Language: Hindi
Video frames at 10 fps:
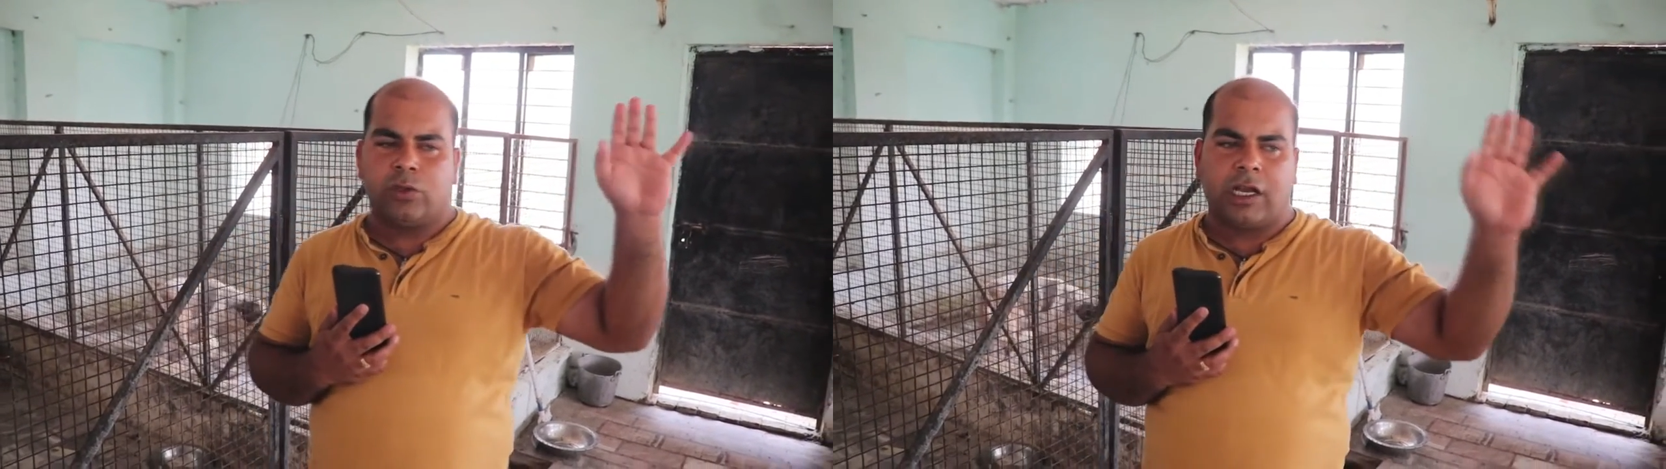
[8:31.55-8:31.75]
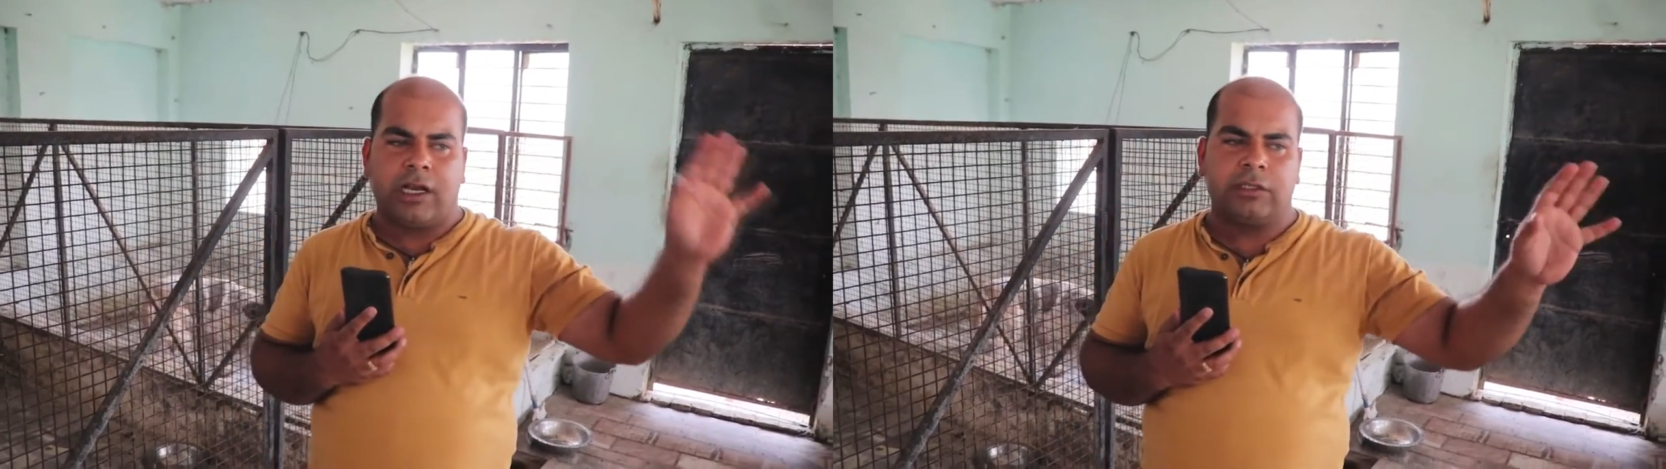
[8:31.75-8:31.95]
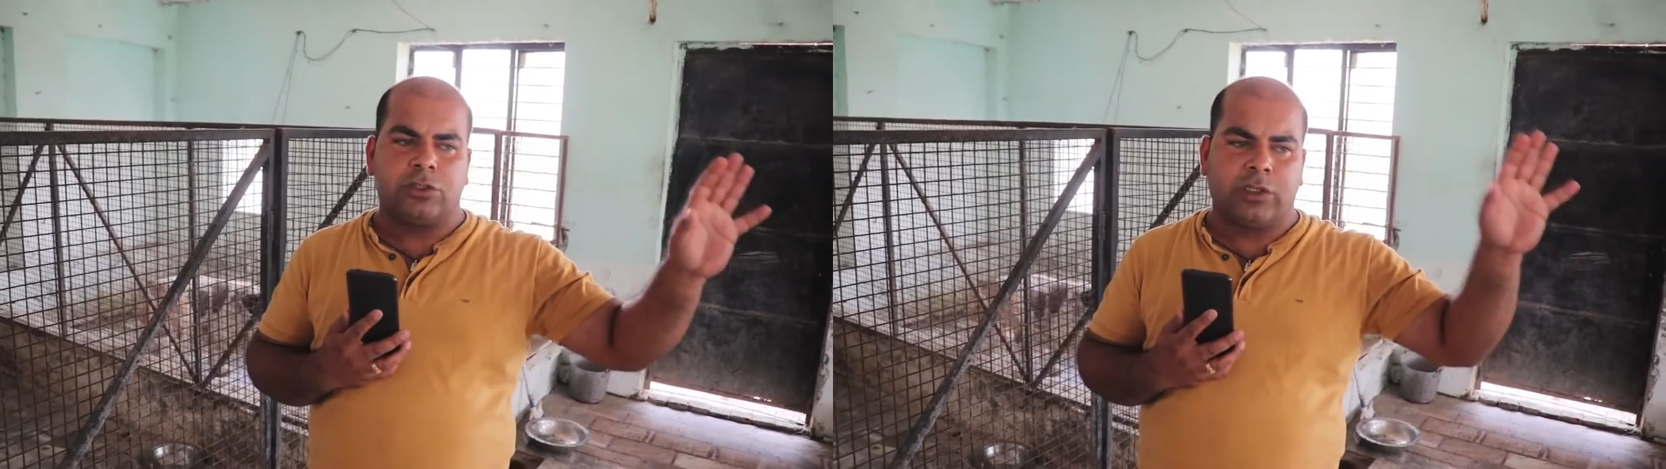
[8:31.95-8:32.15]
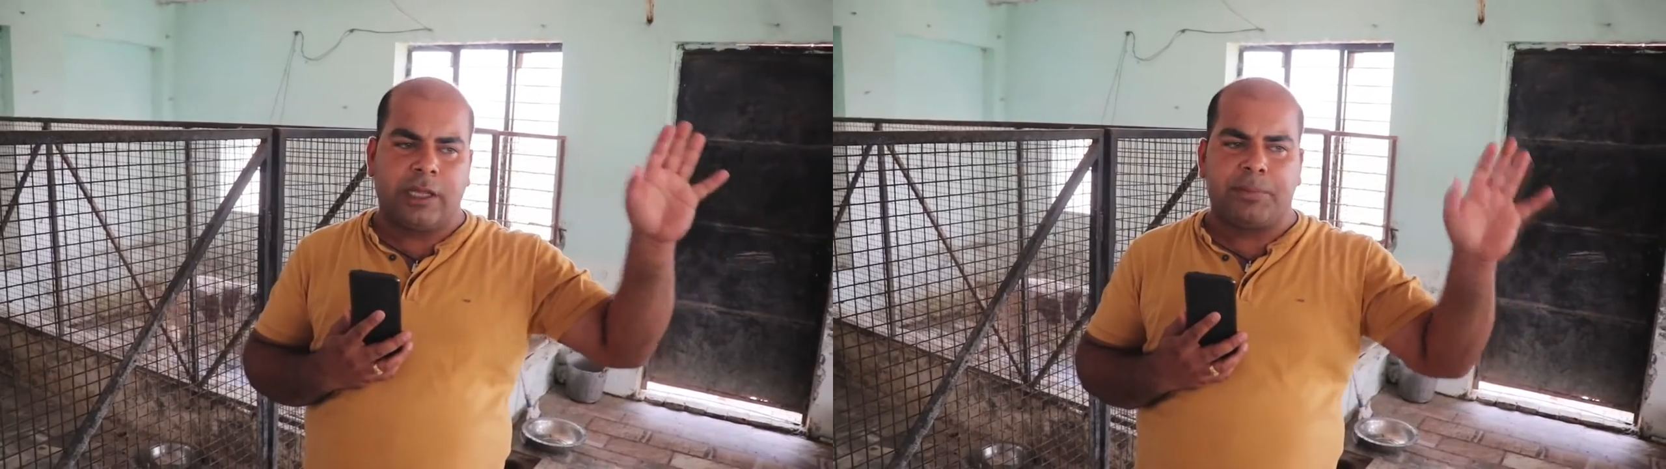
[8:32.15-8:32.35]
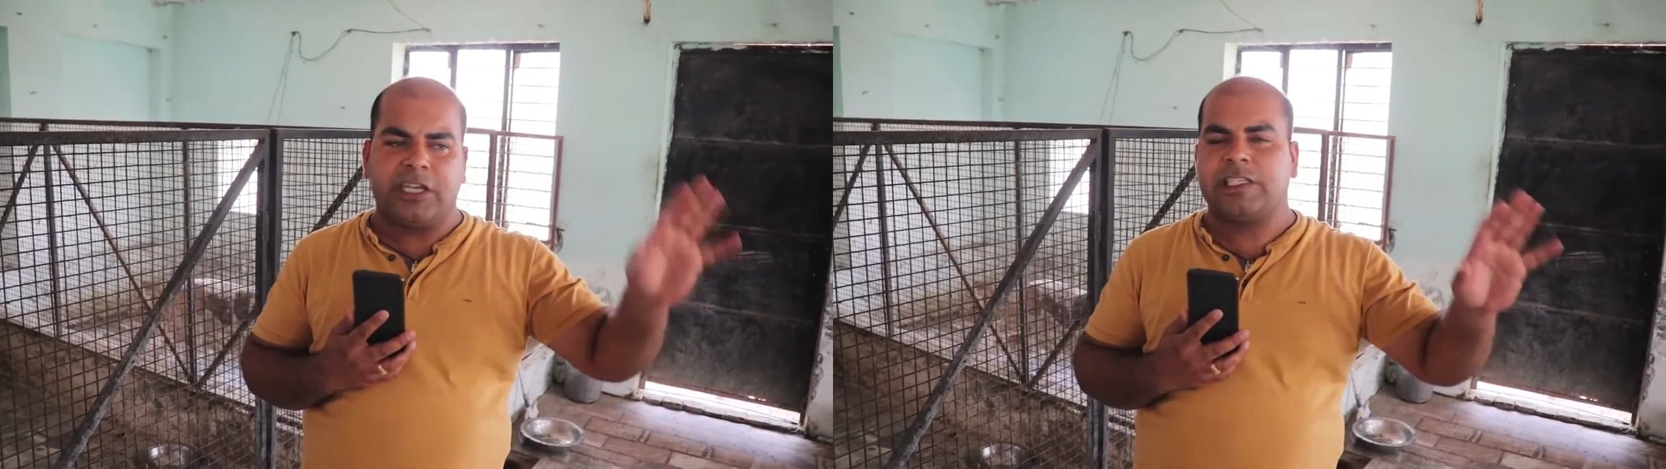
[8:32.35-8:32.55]
उनका जो
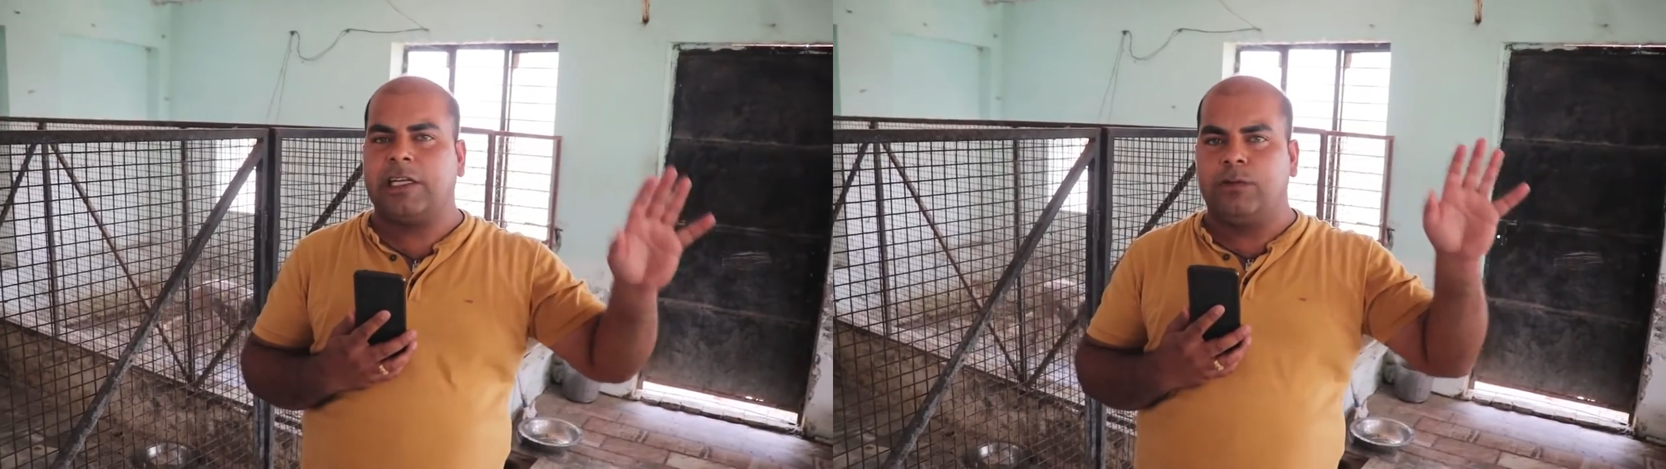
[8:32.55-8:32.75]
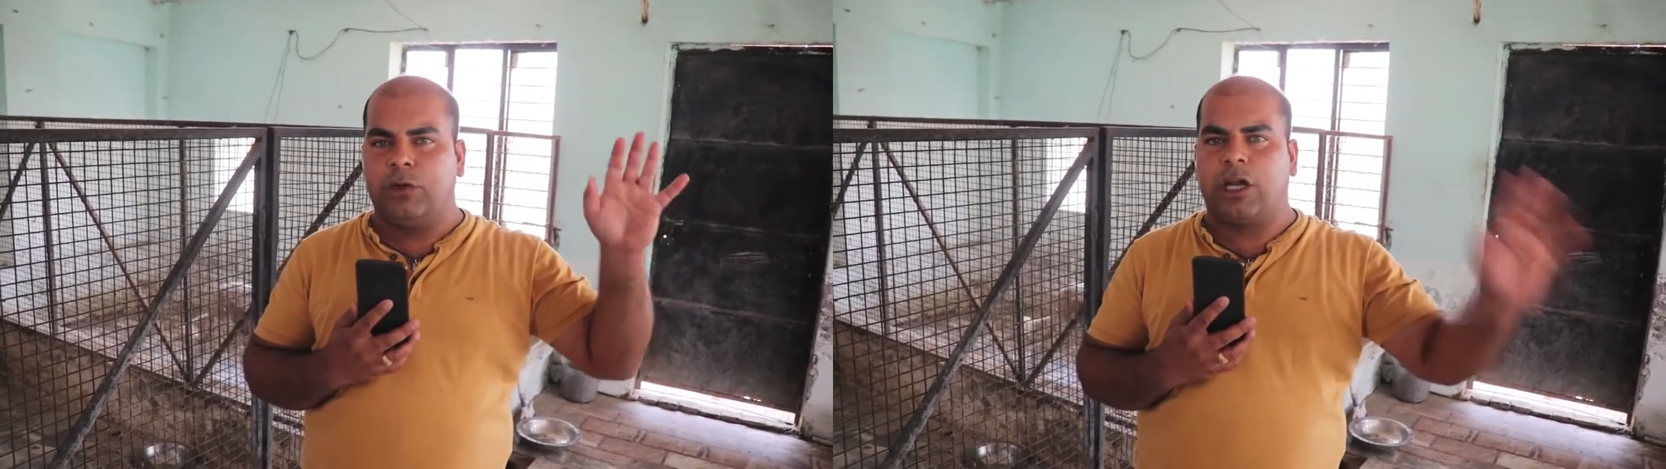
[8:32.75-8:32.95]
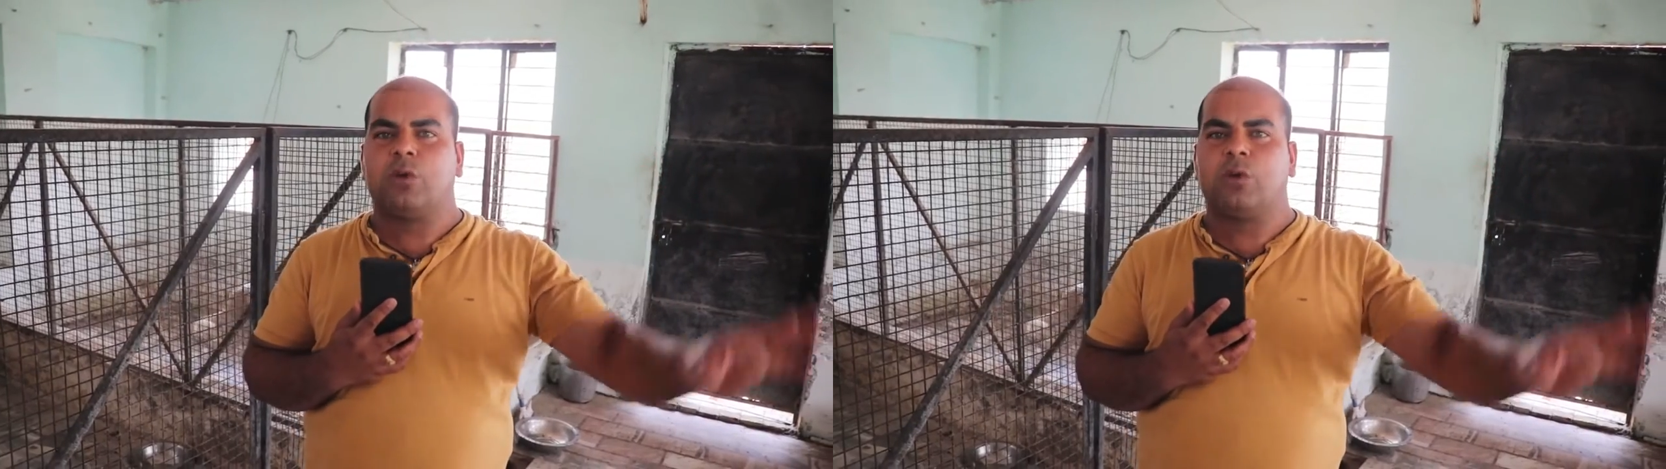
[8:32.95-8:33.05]
टेम्परेचर है वो